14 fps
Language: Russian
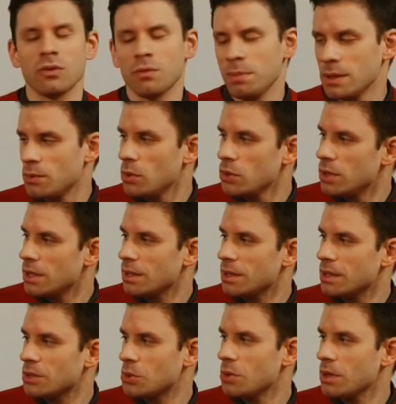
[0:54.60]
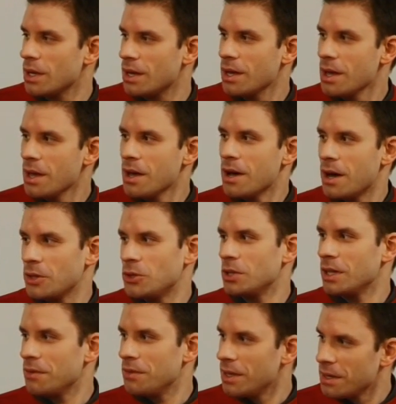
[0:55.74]
В первую очередь это история о
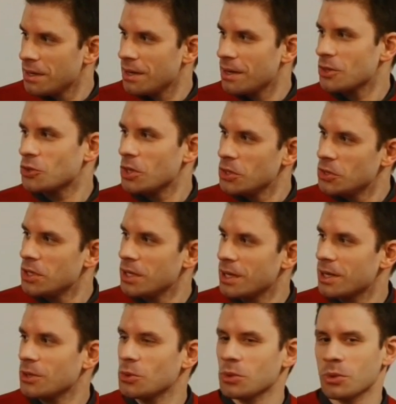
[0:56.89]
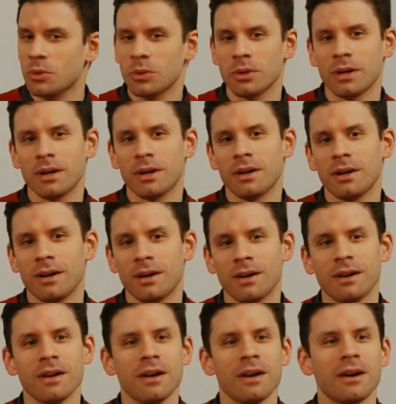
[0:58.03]
человеке, о женщине, которую
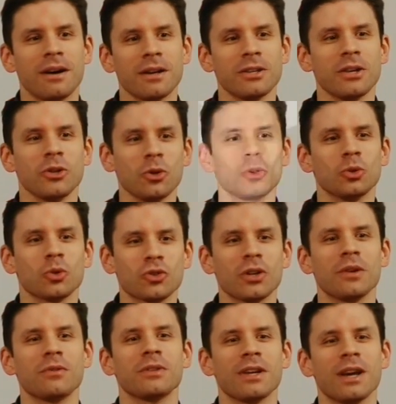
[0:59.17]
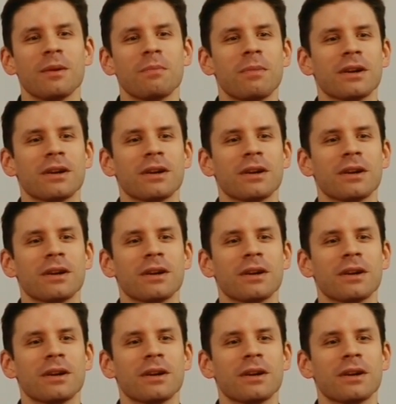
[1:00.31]
а, а, ее душевные